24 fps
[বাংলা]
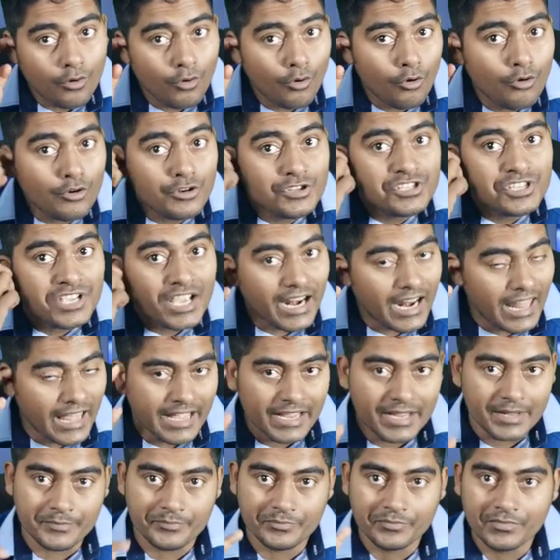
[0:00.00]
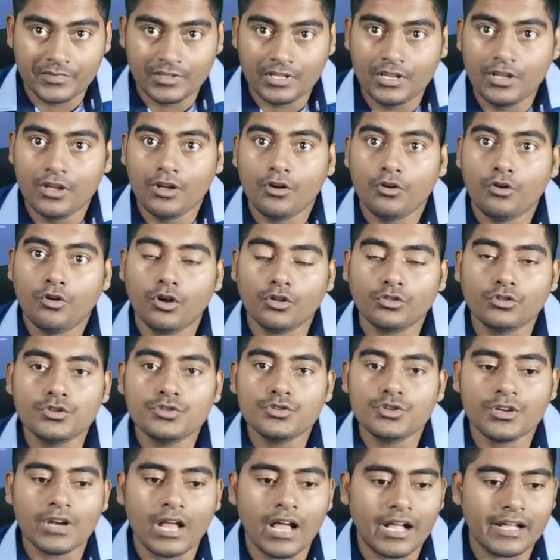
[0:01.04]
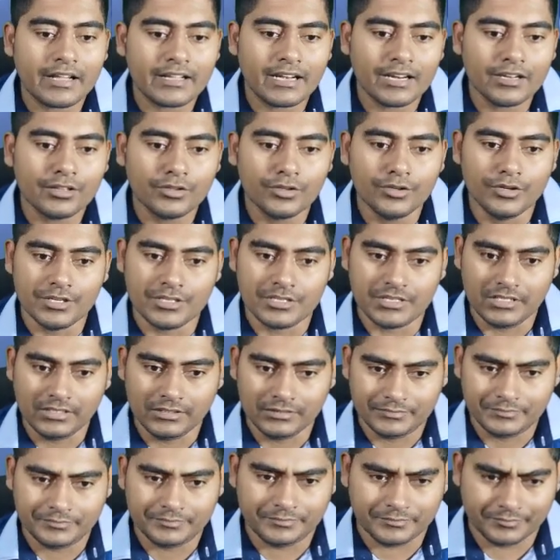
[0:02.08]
কোন জেলায় কতজন আক্রান্ত হয়েছে